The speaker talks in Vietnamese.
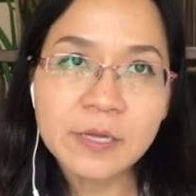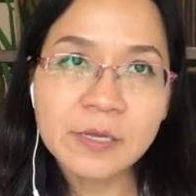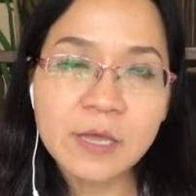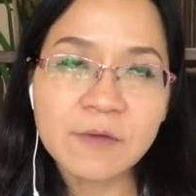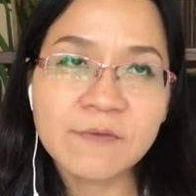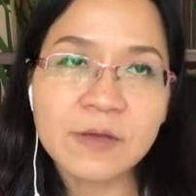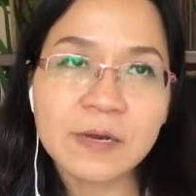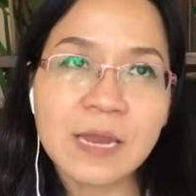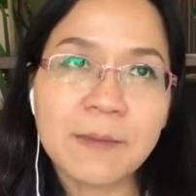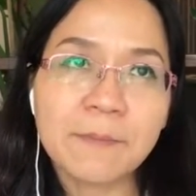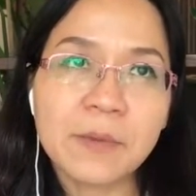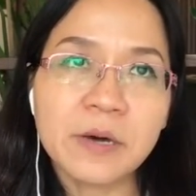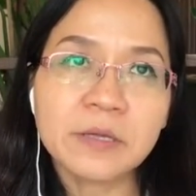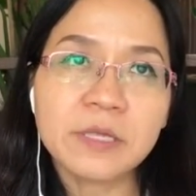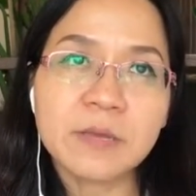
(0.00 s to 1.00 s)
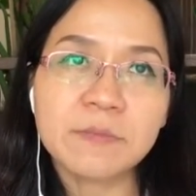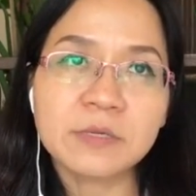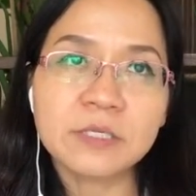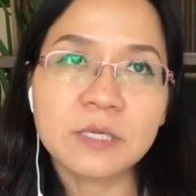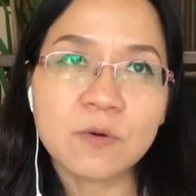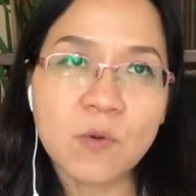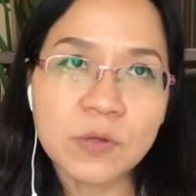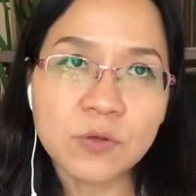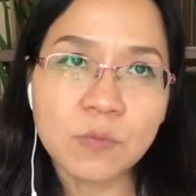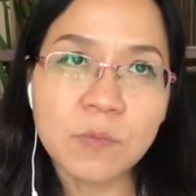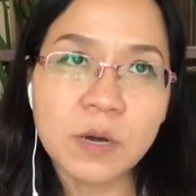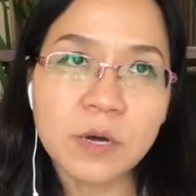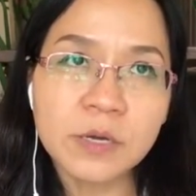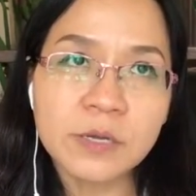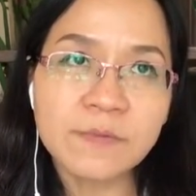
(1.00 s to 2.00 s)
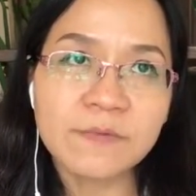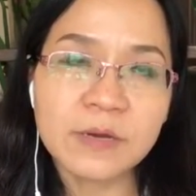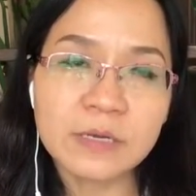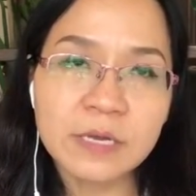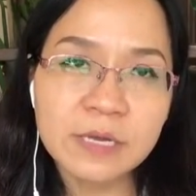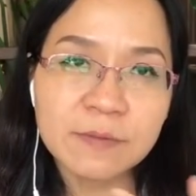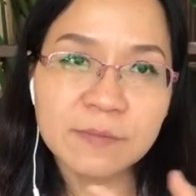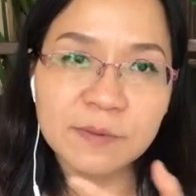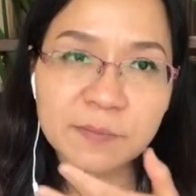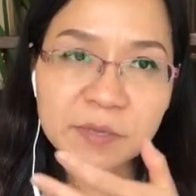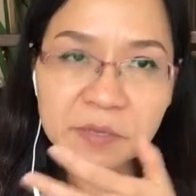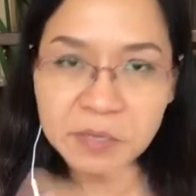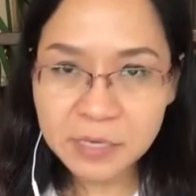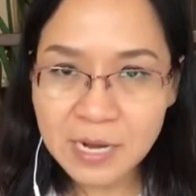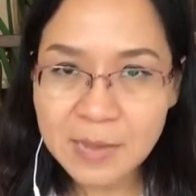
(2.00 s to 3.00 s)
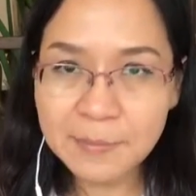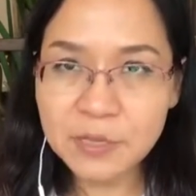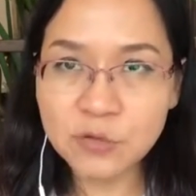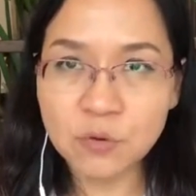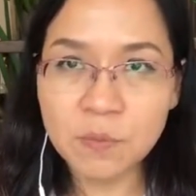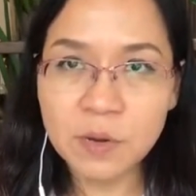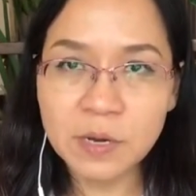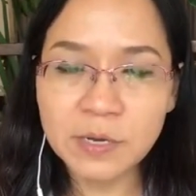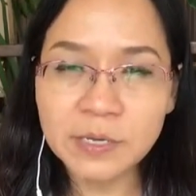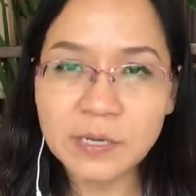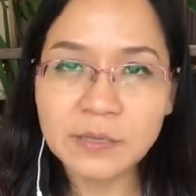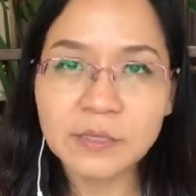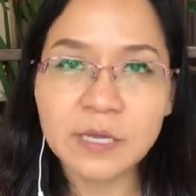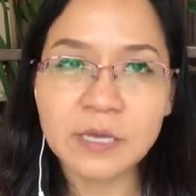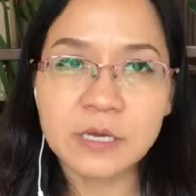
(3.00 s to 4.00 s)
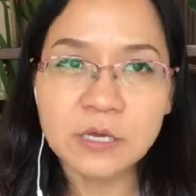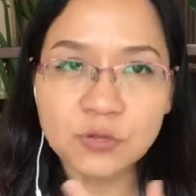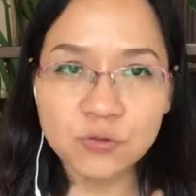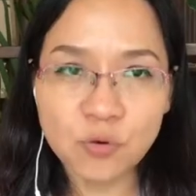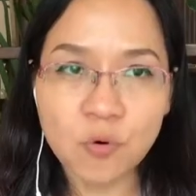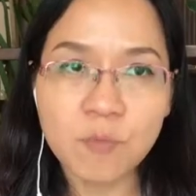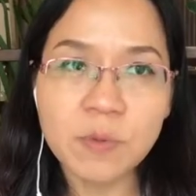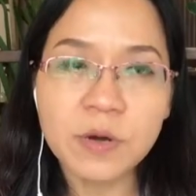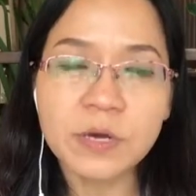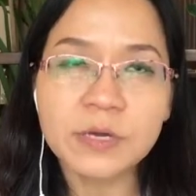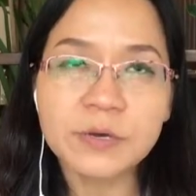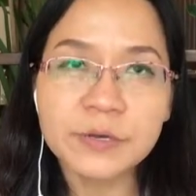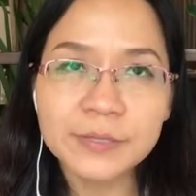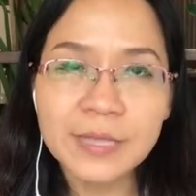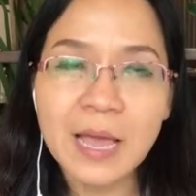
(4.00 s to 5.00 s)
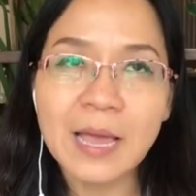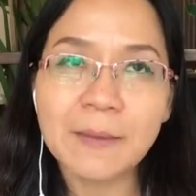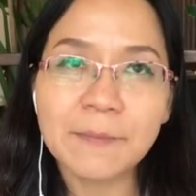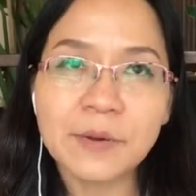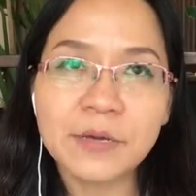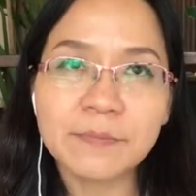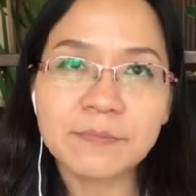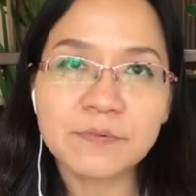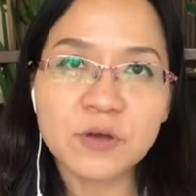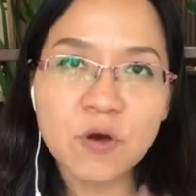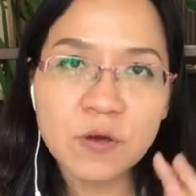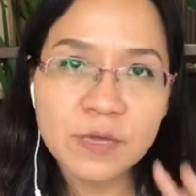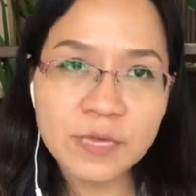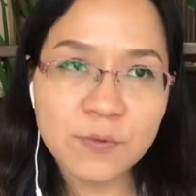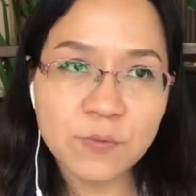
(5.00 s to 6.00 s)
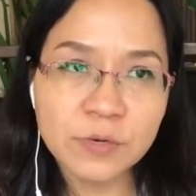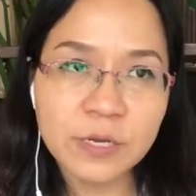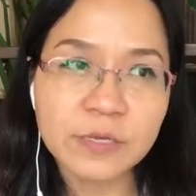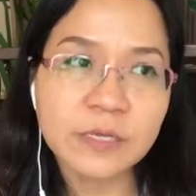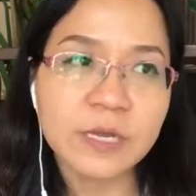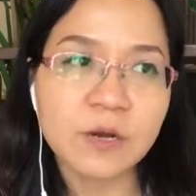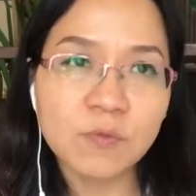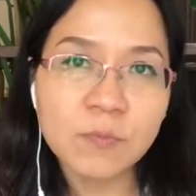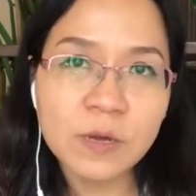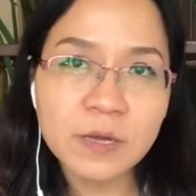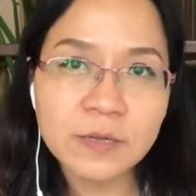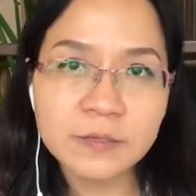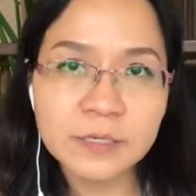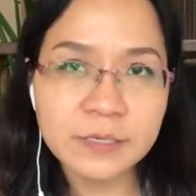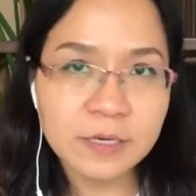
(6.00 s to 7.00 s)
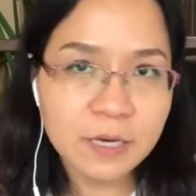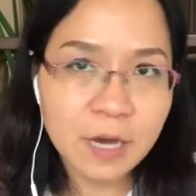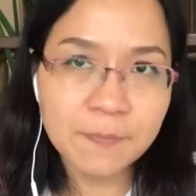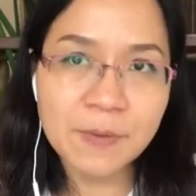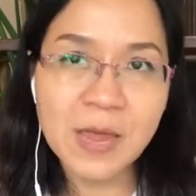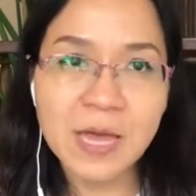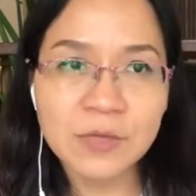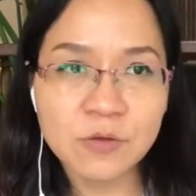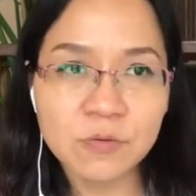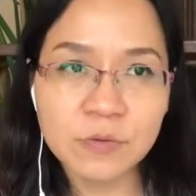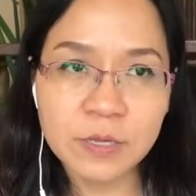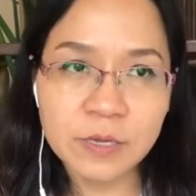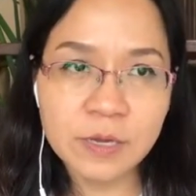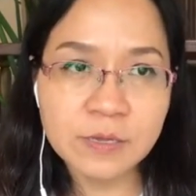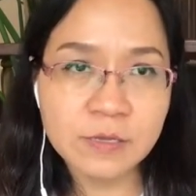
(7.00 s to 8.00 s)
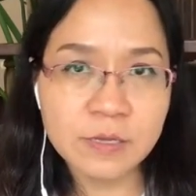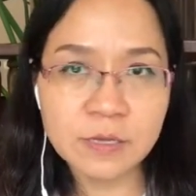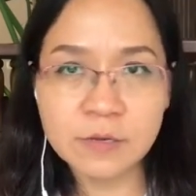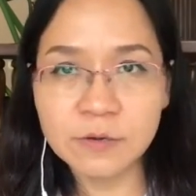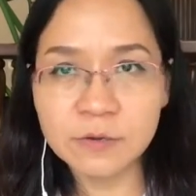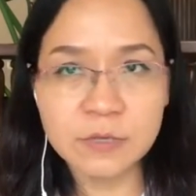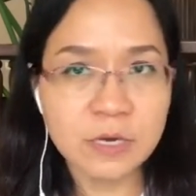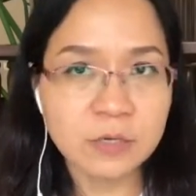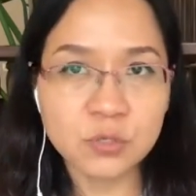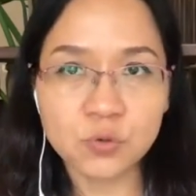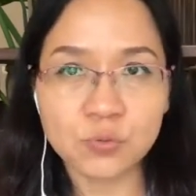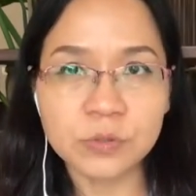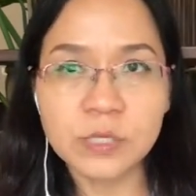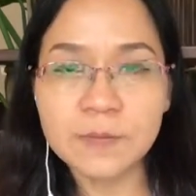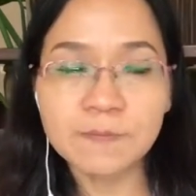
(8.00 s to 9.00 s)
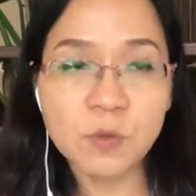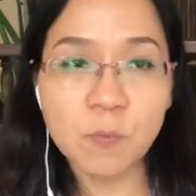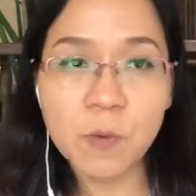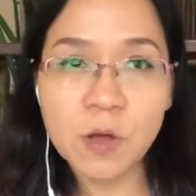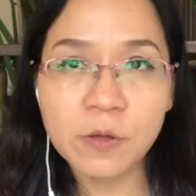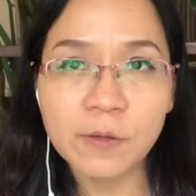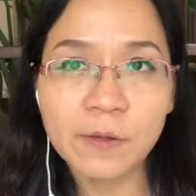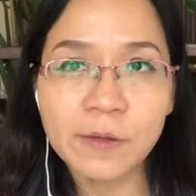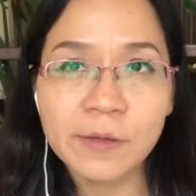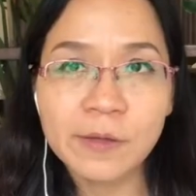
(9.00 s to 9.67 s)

thì việc làm mới thì mình sẽ qua chỗ mới và khi mà mình nghĩ làm ở chỗ mới thì cái chỗ mới người ta mới có cái giấy quyết định thì lúc đó các anh chị apply vô thì các anh chị được nhận chủ tiếp tục thôi